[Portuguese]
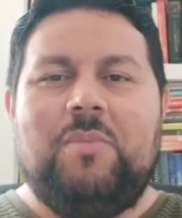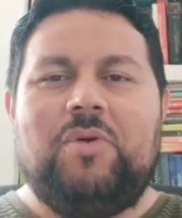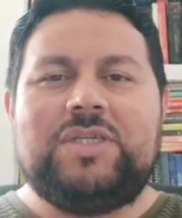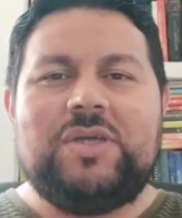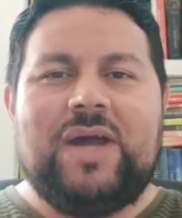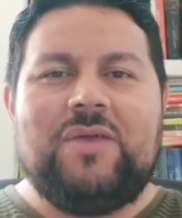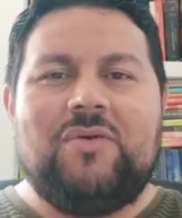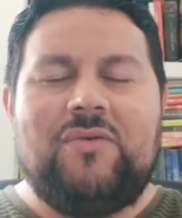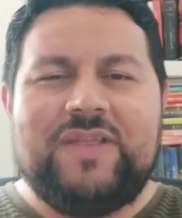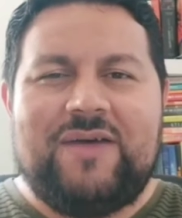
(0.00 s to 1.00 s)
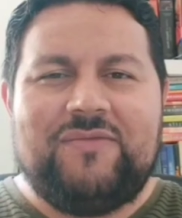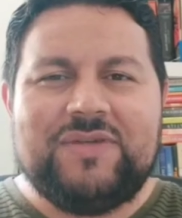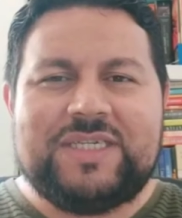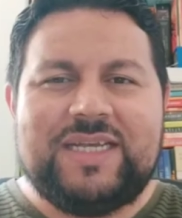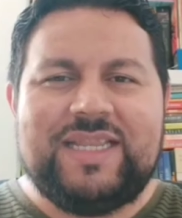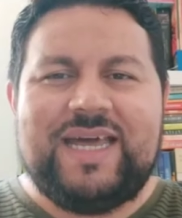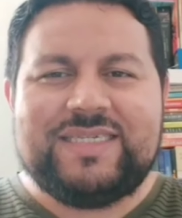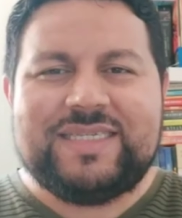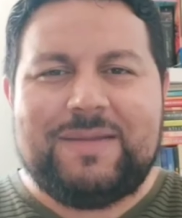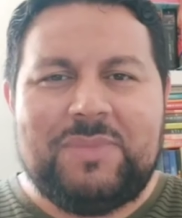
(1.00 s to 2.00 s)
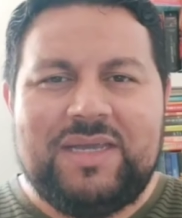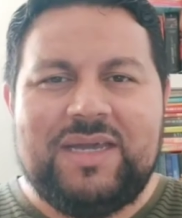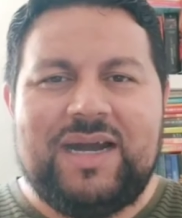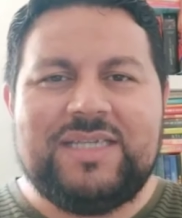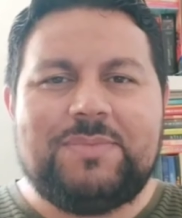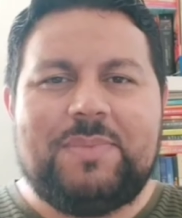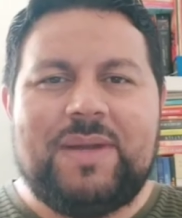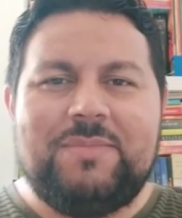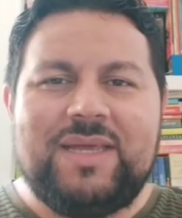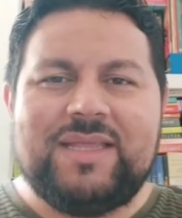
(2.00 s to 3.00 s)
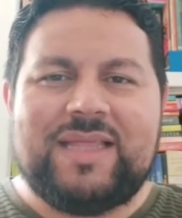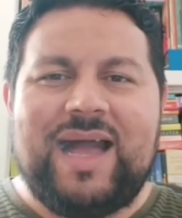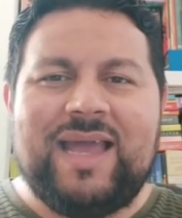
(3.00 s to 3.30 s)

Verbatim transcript: Por isso, eu quero convidar você nesta manhã a experimentar